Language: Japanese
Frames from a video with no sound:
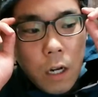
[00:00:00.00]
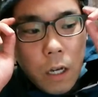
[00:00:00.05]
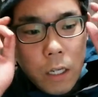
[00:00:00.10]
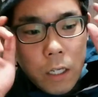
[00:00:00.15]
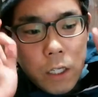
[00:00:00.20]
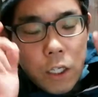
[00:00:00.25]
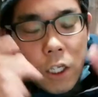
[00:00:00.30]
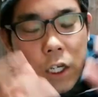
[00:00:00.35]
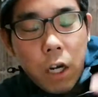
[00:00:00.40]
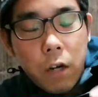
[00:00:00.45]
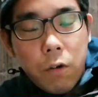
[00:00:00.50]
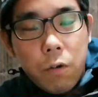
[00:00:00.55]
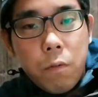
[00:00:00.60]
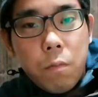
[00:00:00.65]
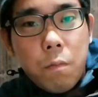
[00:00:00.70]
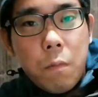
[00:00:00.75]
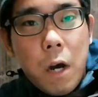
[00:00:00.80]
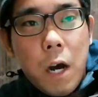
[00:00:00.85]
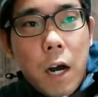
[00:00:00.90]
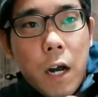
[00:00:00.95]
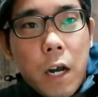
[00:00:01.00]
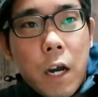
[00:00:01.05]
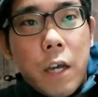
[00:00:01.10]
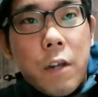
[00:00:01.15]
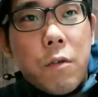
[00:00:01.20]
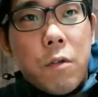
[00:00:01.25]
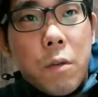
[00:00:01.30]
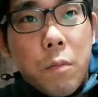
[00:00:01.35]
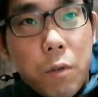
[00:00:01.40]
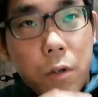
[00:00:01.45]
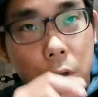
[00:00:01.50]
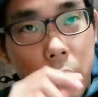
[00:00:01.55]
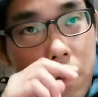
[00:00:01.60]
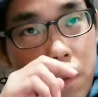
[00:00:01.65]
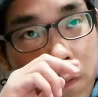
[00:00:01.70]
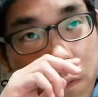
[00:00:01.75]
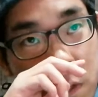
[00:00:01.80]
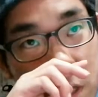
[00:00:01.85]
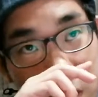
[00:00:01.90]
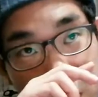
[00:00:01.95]
シャグまあ赤いのでも
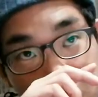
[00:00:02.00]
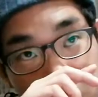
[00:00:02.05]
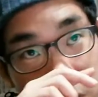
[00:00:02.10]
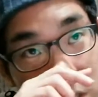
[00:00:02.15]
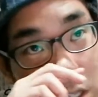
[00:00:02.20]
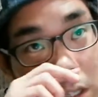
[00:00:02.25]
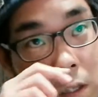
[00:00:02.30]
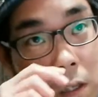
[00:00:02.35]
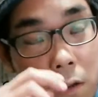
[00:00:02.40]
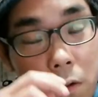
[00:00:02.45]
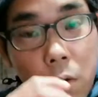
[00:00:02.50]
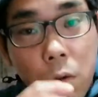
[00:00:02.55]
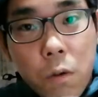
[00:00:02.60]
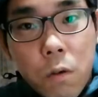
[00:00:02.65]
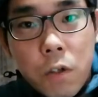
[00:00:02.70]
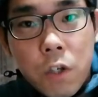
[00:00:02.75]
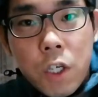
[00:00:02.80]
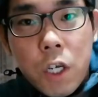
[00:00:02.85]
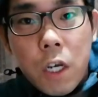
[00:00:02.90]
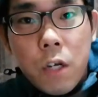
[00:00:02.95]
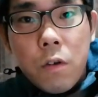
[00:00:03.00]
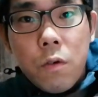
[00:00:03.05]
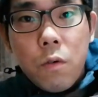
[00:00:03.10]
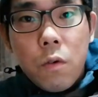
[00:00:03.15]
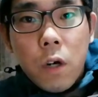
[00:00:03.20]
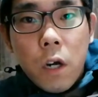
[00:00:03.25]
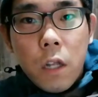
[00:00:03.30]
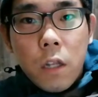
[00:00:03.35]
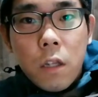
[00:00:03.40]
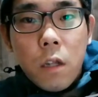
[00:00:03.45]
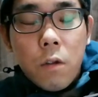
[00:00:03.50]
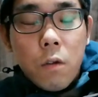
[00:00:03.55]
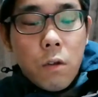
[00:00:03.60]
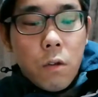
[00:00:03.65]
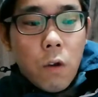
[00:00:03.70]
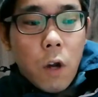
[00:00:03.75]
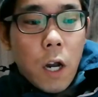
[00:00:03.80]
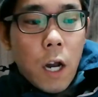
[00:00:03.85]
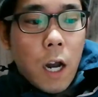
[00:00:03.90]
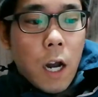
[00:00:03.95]
何でもいいんですけどシャグを買った時
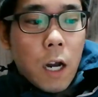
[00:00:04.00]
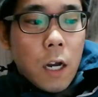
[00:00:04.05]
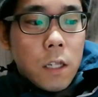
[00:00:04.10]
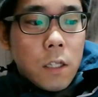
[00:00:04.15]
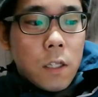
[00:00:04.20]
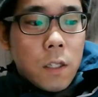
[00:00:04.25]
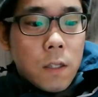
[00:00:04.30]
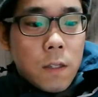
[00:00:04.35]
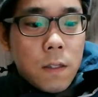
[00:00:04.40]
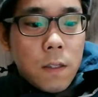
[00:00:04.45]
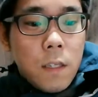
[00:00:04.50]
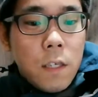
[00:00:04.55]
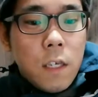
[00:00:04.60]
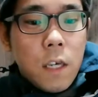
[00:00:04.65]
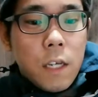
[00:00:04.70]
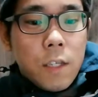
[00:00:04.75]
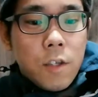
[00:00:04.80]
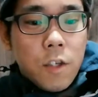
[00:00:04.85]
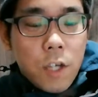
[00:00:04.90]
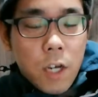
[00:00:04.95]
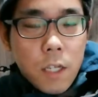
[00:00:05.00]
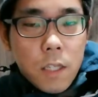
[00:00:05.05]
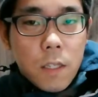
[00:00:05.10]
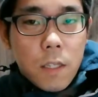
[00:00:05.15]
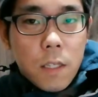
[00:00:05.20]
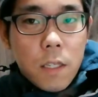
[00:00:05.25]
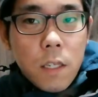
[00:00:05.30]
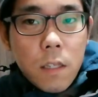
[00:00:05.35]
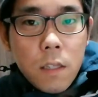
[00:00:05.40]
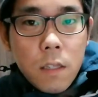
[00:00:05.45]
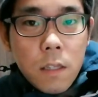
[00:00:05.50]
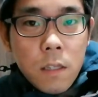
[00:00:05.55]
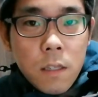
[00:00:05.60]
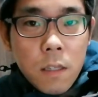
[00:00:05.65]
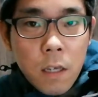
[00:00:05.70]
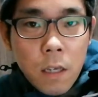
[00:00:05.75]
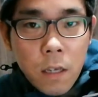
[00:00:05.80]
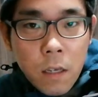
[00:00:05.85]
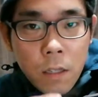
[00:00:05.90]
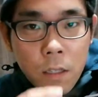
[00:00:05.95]
の吸い味が全
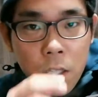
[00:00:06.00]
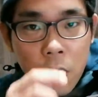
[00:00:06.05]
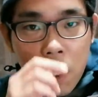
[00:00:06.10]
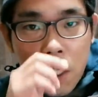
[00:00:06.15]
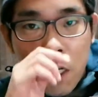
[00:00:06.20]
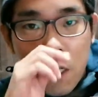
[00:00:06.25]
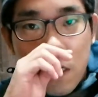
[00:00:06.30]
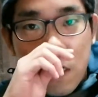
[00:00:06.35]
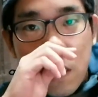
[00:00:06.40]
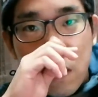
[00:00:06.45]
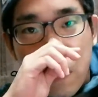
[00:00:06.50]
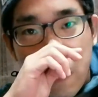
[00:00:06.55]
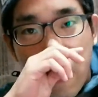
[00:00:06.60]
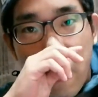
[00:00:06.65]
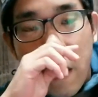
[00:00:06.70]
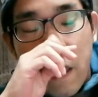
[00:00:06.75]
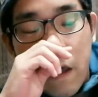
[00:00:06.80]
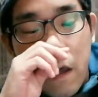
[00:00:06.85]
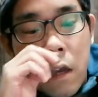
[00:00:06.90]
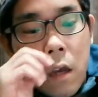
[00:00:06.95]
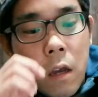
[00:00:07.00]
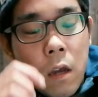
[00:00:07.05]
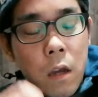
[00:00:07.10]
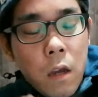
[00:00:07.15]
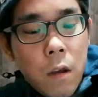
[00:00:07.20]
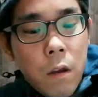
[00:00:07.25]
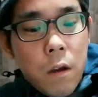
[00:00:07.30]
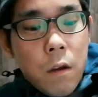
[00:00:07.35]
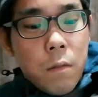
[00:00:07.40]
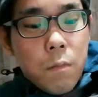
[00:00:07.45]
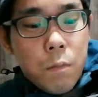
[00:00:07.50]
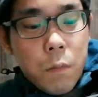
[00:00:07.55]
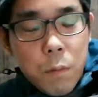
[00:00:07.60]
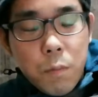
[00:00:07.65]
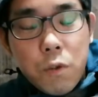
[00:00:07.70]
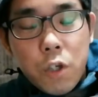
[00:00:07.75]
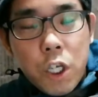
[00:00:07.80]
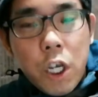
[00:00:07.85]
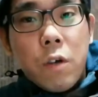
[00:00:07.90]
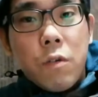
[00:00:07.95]
然違っててまあ
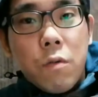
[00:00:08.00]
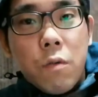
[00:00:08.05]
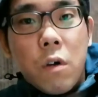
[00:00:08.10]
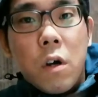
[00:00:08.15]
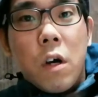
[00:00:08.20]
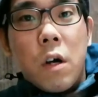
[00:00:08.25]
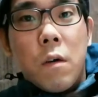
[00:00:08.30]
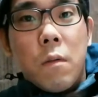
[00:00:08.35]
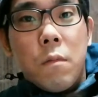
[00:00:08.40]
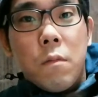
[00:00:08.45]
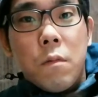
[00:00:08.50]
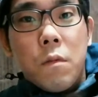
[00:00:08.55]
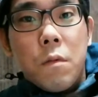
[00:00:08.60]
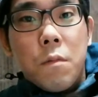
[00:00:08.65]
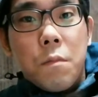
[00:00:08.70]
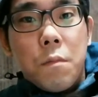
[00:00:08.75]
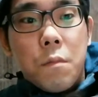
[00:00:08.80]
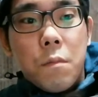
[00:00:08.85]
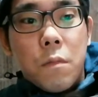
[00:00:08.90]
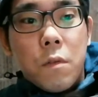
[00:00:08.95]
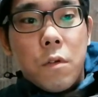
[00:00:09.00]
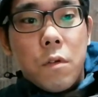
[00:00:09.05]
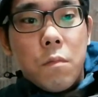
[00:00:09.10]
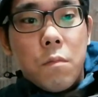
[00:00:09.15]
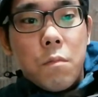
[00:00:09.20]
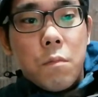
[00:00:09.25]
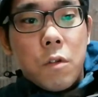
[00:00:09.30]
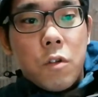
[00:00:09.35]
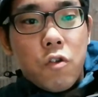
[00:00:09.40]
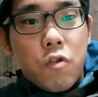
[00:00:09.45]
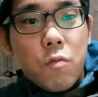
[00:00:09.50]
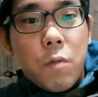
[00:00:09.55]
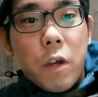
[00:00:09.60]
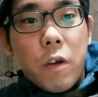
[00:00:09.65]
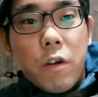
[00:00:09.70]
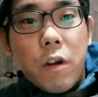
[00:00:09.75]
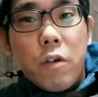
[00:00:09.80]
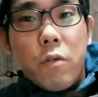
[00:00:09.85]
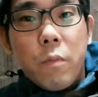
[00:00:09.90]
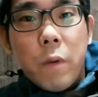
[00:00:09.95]
シャグの方が10倍
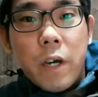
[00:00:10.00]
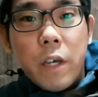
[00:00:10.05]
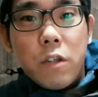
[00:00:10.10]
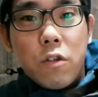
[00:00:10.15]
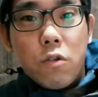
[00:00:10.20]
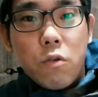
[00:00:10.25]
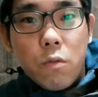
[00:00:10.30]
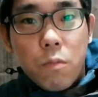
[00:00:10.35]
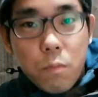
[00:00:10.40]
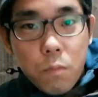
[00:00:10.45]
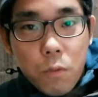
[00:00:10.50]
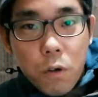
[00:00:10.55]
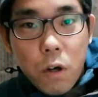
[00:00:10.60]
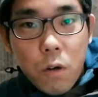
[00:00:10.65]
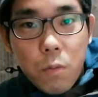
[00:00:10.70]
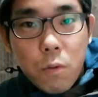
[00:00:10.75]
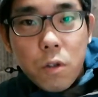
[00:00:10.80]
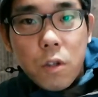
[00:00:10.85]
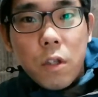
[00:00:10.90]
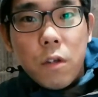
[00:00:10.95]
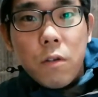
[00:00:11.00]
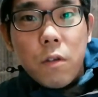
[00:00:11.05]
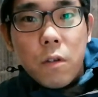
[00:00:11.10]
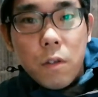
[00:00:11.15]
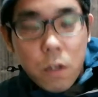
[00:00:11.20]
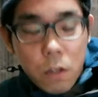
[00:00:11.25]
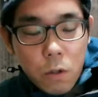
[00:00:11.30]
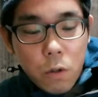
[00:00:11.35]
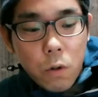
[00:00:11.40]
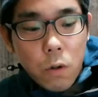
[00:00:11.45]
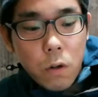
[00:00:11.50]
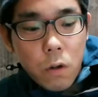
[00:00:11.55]
ぐらいうまいと僕は思ってるんですけど